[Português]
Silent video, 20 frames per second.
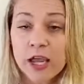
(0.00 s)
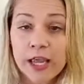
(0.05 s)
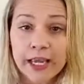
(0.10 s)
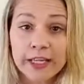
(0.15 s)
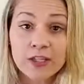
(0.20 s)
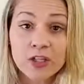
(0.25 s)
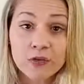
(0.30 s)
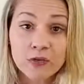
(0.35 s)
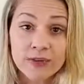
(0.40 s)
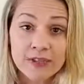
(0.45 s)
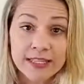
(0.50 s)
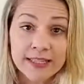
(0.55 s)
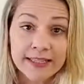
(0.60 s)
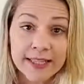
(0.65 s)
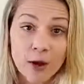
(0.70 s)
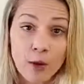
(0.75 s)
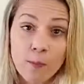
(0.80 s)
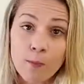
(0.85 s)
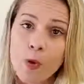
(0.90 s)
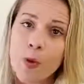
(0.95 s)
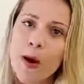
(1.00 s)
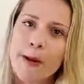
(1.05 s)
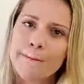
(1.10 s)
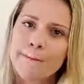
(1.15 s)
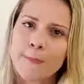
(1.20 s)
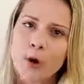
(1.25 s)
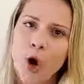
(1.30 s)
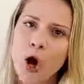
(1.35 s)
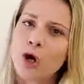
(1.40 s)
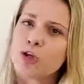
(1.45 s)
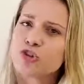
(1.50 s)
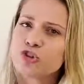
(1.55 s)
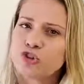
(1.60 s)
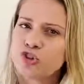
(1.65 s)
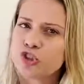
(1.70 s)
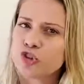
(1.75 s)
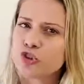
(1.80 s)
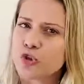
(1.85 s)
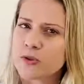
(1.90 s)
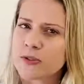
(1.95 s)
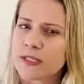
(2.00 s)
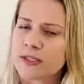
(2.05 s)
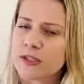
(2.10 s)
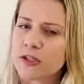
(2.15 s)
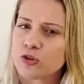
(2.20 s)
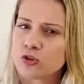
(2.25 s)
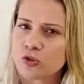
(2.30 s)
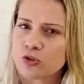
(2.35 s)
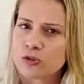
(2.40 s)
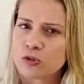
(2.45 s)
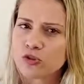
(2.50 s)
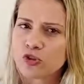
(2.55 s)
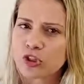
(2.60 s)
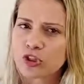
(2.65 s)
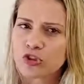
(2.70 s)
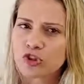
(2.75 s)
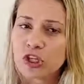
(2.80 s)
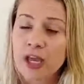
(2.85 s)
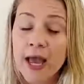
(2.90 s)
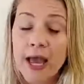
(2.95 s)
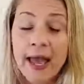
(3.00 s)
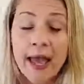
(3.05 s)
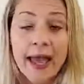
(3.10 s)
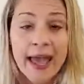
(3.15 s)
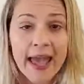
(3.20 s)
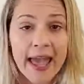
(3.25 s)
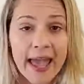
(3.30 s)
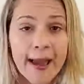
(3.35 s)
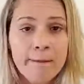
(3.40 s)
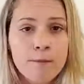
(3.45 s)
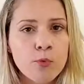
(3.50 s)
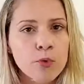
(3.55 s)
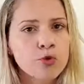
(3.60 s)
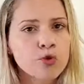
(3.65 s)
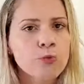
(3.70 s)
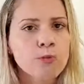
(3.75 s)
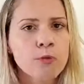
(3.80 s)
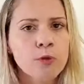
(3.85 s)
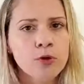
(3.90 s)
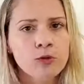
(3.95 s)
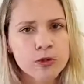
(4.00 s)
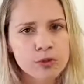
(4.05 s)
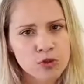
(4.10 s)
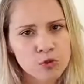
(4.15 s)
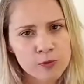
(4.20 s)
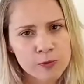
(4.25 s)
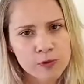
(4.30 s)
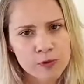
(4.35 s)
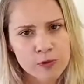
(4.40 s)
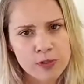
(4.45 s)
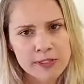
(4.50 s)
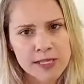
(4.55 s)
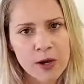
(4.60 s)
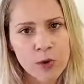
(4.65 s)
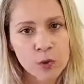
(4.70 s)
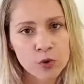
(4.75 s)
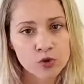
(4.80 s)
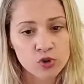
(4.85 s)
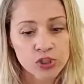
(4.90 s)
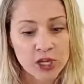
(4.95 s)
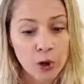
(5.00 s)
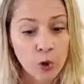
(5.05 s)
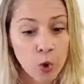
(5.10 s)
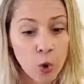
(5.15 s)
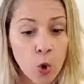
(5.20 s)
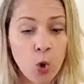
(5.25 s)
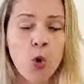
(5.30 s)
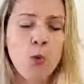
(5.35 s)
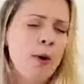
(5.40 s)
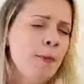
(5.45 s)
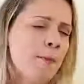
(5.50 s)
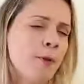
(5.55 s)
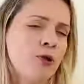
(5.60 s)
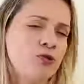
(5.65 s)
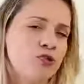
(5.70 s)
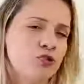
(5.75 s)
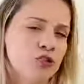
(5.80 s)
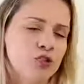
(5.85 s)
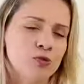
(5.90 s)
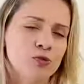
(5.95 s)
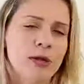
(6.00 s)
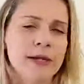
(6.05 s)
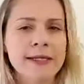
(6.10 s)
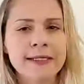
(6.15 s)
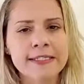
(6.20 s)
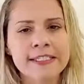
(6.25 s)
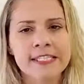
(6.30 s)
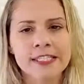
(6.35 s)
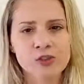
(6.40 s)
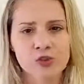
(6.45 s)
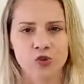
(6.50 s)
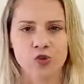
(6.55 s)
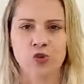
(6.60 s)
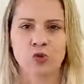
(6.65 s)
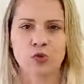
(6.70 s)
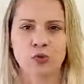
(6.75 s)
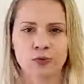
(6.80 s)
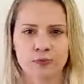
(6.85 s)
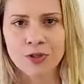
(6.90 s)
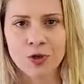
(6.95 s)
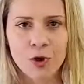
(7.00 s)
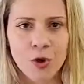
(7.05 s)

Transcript: Então, você ter um bom aporte de antioxidantes no seu dia a dia é muito importante para a sua saúde e a cúrcuma pode te ajudar nesse sentido.